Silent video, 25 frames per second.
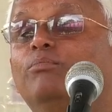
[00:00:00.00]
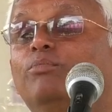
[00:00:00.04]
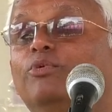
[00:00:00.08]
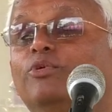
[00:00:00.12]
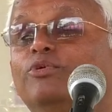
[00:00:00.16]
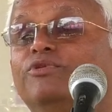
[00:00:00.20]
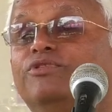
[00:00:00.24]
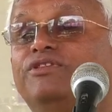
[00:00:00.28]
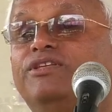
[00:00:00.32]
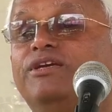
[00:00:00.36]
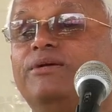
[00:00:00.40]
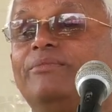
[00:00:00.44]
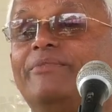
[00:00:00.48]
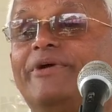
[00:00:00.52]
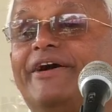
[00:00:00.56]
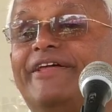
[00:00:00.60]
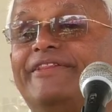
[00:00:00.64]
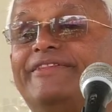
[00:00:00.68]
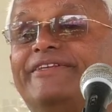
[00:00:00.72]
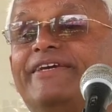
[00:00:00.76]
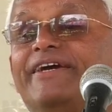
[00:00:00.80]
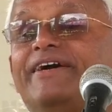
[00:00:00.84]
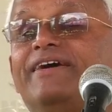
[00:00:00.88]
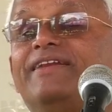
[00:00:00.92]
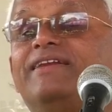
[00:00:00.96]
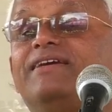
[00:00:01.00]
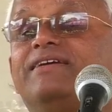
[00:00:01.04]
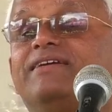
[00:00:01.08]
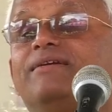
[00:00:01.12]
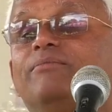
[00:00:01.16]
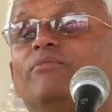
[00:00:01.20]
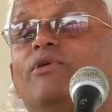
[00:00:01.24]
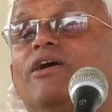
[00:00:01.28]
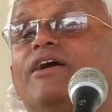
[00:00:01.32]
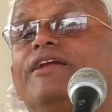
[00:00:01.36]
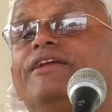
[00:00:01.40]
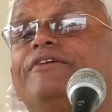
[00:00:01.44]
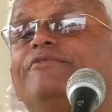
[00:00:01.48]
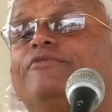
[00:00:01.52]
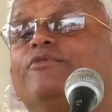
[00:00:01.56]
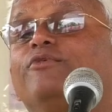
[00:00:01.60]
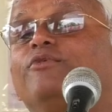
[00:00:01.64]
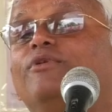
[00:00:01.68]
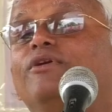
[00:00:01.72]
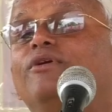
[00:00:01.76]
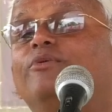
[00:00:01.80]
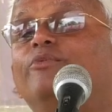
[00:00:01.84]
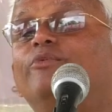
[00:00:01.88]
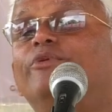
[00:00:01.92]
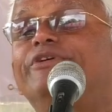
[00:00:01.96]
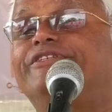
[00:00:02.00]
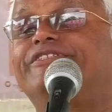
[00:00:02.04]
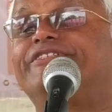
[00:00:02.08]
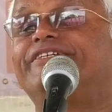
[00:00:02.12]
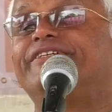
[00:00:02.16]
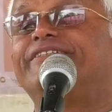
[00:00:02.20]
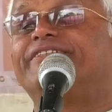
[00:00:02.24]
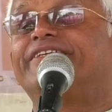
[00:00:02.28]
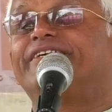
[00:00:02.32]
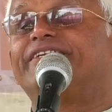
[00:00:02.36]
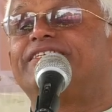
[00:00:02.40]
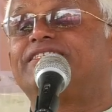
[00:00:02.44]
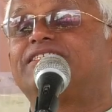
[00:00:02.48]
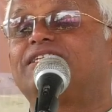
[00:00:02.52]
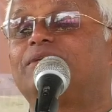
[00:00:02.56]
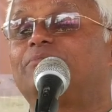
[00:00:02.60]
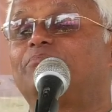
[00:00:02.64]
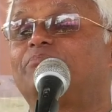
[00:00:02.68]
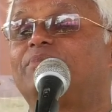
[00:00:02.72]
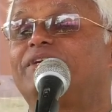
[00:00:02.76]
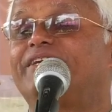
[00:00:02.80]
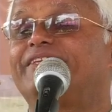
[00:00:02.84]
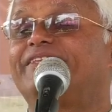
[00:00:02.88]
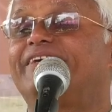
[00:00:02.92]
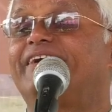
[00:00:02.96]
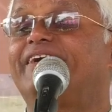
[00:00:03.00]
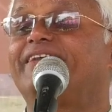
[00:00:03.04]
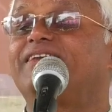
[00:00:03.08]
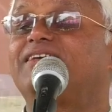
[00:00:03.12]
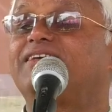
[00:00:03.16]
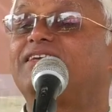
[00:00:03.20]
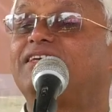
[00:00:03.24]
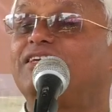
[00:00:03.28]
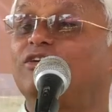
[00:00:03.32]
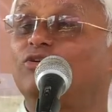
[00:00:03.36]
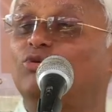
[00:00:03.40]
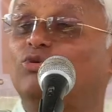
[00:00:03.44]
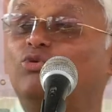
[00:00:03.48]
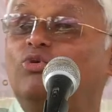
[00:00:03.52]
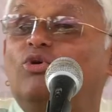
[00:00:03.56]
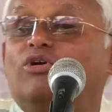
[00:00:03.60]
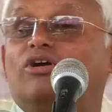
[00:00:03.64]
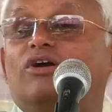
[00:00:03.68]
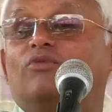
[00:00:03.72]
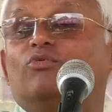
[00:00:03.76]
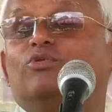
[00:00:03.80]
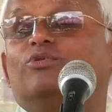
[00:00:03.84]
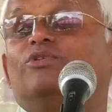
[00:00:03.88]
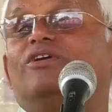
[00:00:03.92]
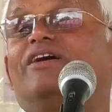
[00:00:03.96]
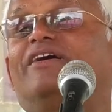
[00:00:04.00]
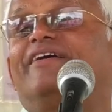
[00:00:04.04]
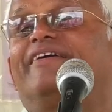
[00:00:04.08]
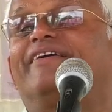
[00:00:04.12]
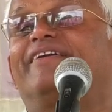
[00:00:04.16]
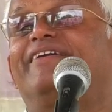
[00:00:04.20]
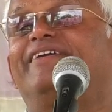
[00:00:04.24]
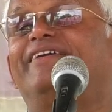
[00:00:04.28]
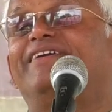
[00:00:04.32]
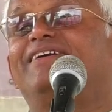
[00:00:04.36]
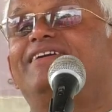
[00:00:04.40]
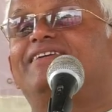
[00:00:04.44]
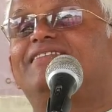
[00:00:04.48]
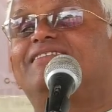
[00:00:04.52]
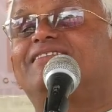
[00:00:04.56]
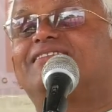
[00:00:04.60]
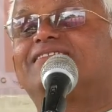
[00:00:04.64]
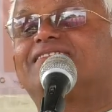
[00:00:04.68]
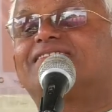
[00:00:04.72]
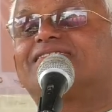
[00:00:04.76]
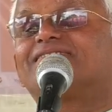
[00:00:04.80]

బుద్ధిమాంద్యానికి మానవ కులం వచ్చిందని చెప్పేదానికి ఇంకొక ఉదాహరణ ఇది